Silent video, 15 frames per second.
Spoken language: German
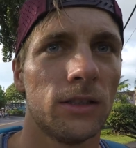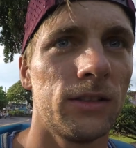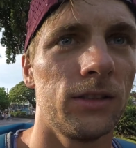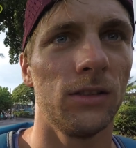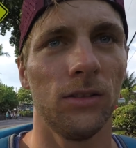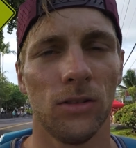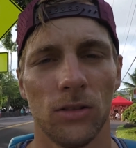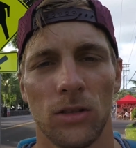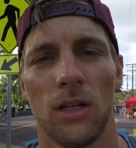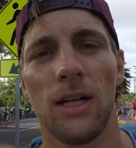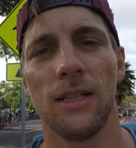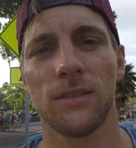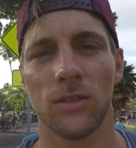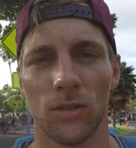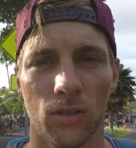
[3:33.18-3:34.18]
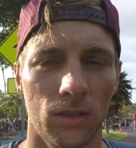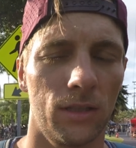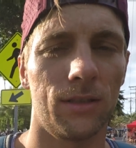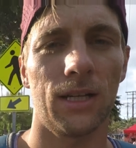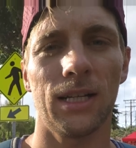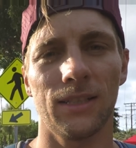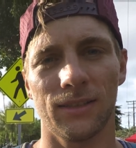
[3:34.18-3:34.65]
So, also,
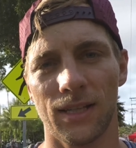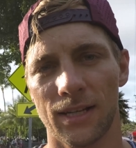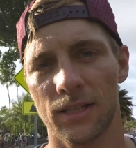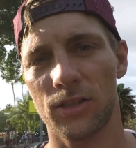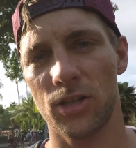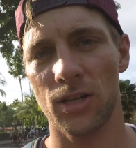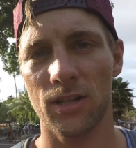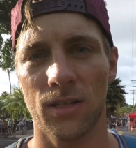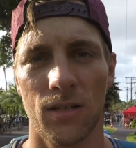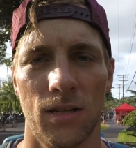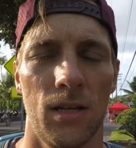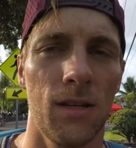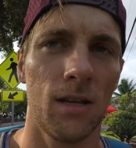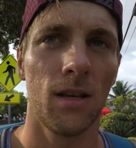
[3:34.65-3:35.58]
Rad ist eingecheckt.